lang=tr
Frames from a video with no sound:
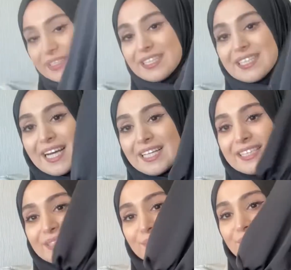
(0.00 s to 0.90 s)

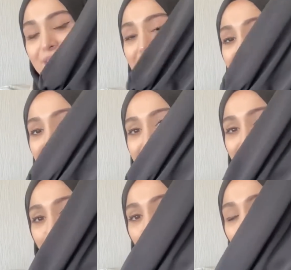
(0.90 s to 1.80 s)
detayları bu şekilde.
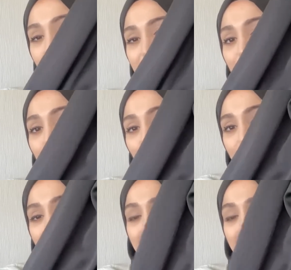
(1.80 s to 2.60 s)
Yani bir, hani normal bir